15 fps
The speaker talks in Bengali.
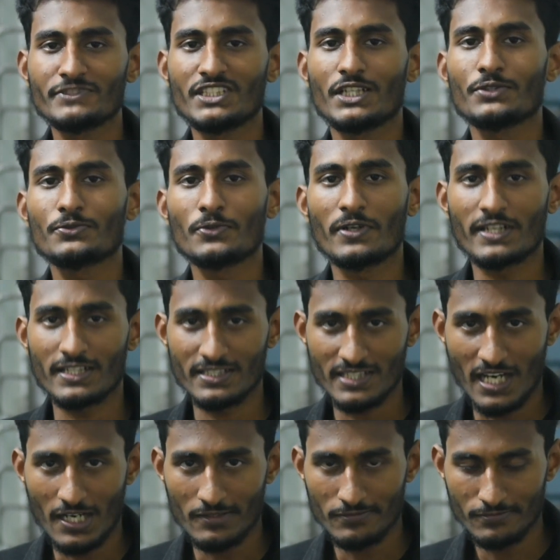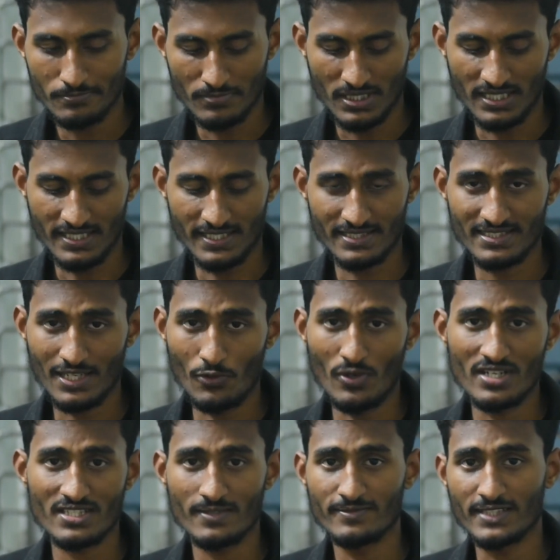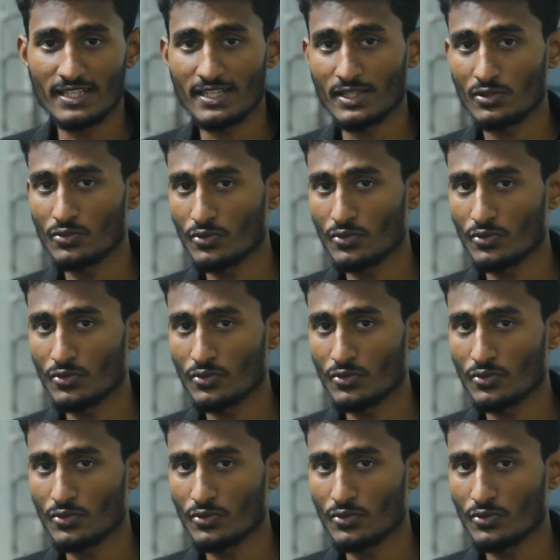যেহেতু অনেক টাফ মানে হোয়াটসঅ্যাপ চ্যানেলটা